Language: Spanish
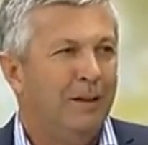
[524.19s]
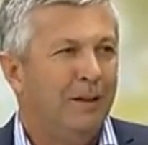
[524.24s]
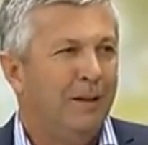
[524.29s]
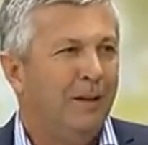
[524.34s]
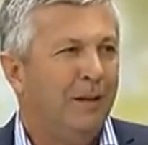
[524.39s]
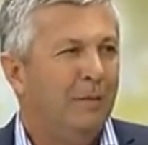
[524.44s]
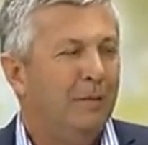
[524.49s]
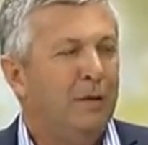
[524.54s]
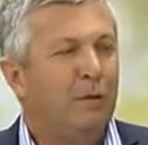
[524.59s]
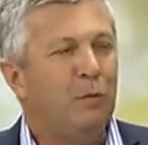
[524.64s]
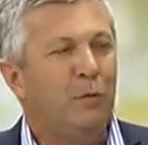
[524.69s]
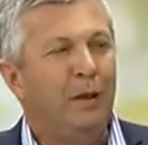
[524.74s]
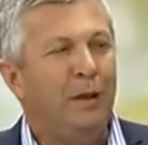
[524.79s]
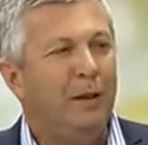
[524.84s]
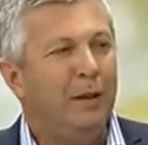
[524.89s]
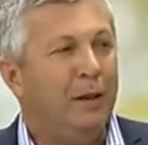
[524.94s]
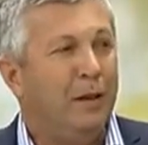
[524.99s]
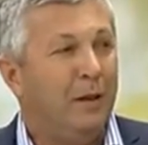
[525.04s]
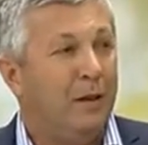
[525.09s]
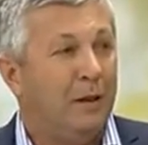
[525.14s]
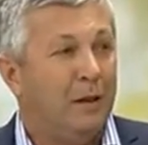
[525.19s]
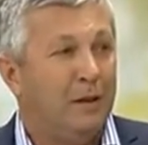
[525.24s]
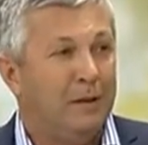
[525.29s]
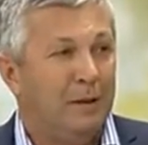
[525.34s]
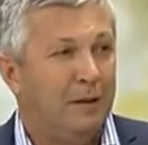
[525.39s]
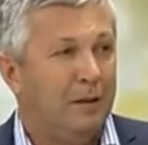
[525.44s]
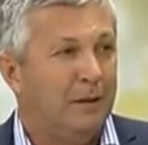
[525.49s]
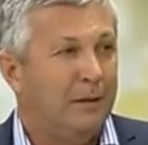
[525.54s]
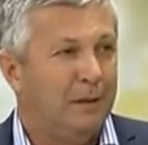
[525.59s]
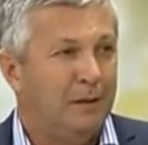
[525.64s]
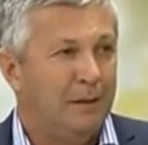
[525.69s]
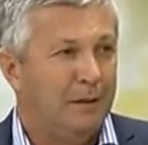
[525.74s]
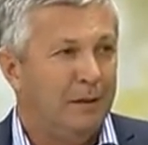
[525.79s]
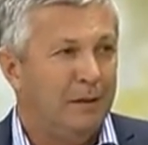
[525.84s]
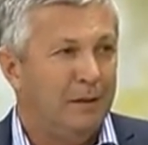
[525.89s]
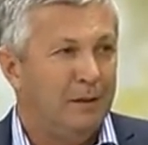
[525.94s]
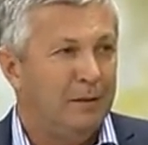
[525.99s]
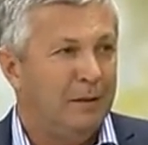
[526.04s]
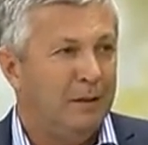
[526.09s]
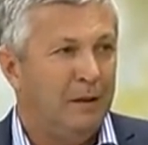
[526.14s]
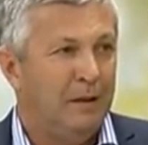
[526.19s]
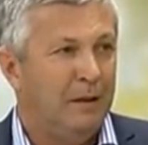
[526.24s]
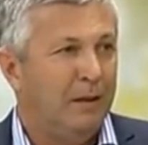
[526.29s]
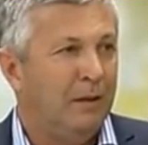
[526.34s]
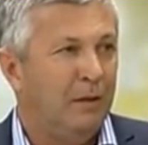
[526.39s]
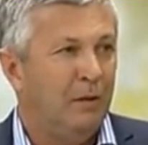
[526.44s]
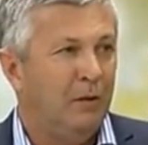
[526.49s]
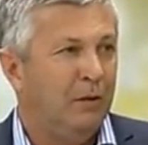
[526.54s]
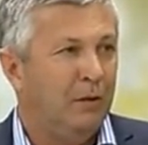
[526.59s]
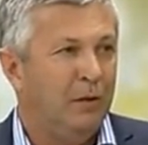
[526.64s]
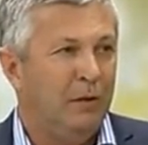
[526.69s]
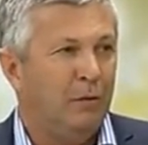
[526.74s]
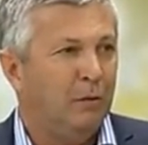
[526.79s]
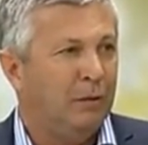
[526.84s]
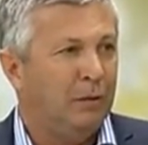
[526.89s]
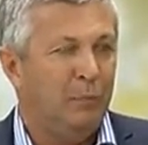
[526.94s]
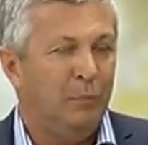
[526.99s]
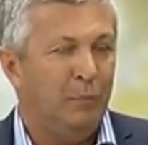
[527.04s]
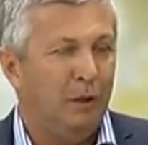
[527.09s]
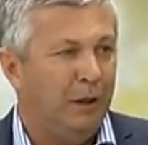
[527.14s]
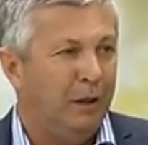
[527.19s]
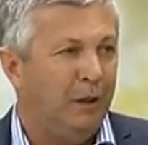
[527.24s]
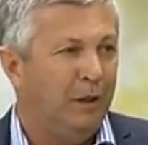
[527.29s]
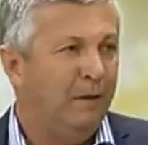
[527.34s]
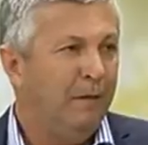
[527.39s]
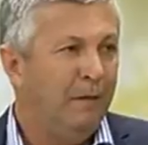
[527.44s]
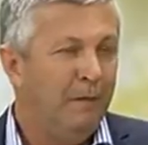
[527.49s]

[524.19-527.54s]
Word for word: eventualidades que hayas este, diseñado que no te pegue.